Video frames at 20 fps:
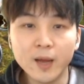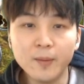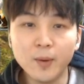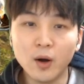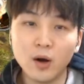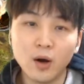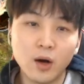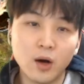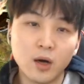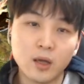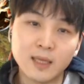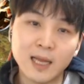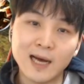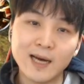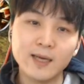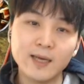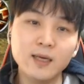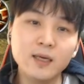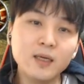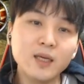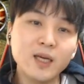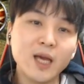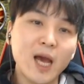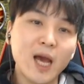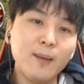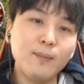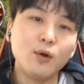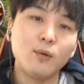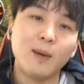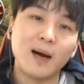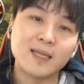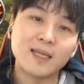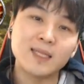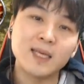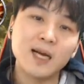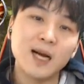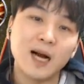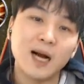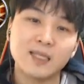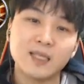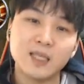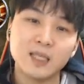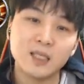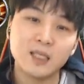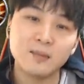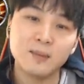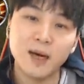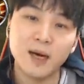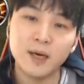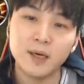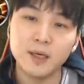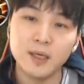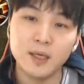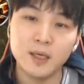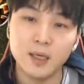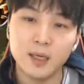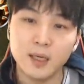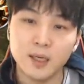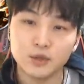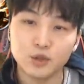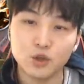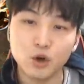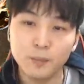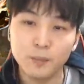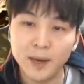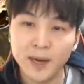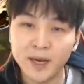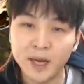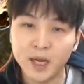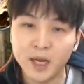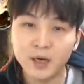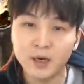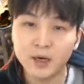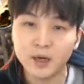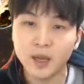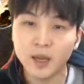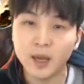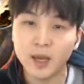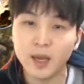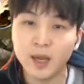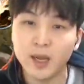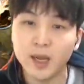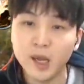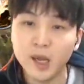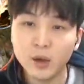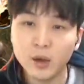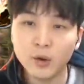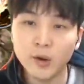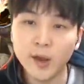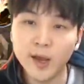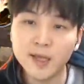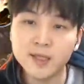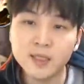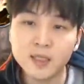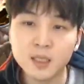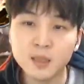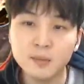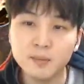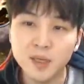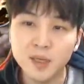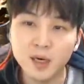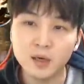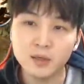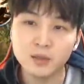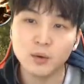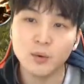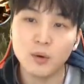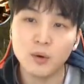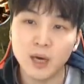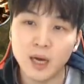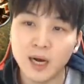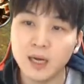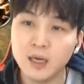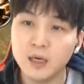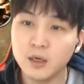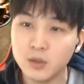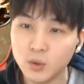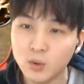뭐 다른 게임도 마찬가지지만은 초반에 이렇게 퀘스트 밀어서 올라가는 건